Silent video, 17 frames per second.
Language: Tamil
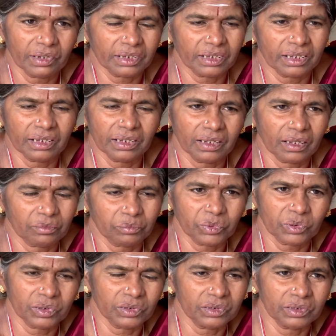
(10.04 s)
வாங்கி என்
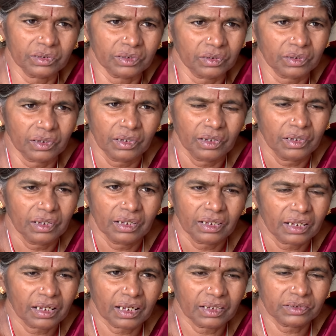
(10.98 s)
பொண்ணுக்கு
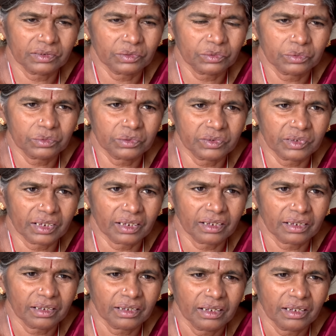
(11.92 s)
காசு கொடுத்தேன்